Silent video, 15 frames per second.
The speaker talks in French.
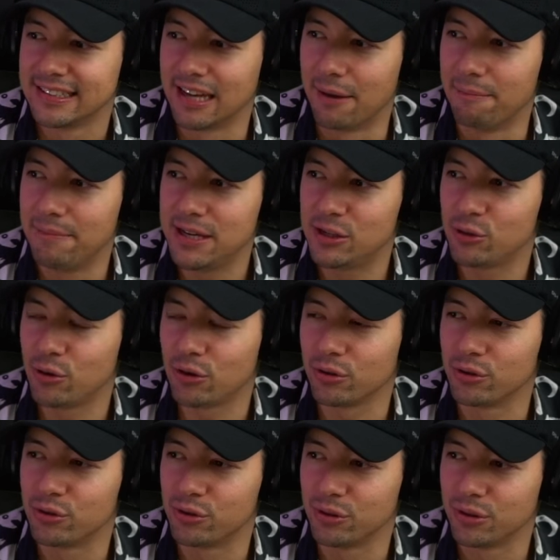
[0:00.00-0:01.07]
Il y a 1000 joueurs
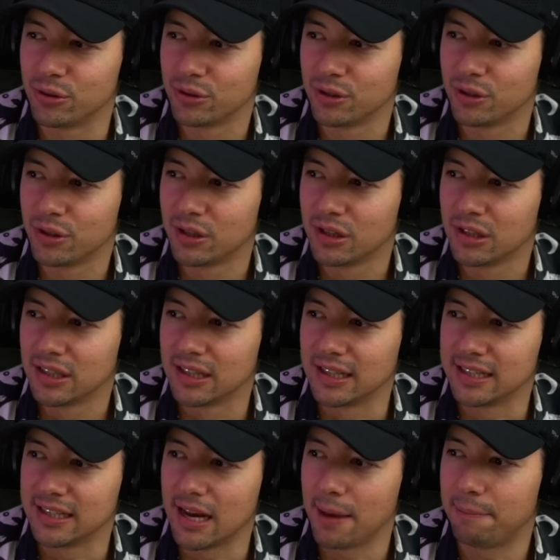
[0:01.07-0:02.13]
dessus.
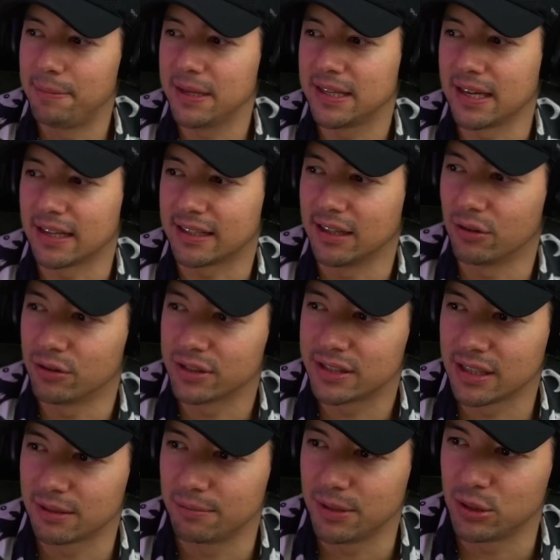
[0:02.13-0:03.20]
Et il a piqué à
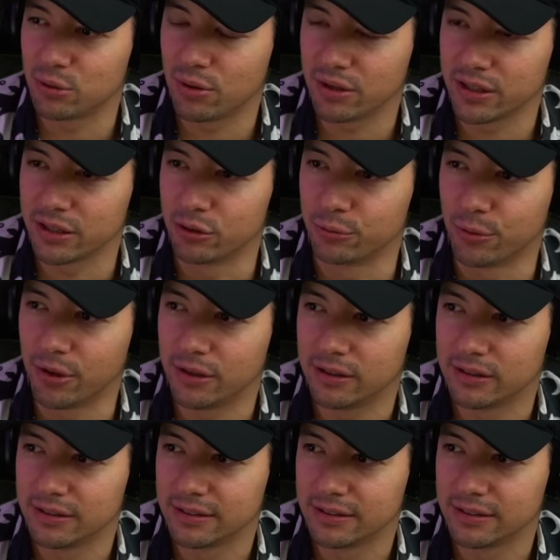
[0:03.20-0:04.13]
47 000 joueurs il y a deux mois.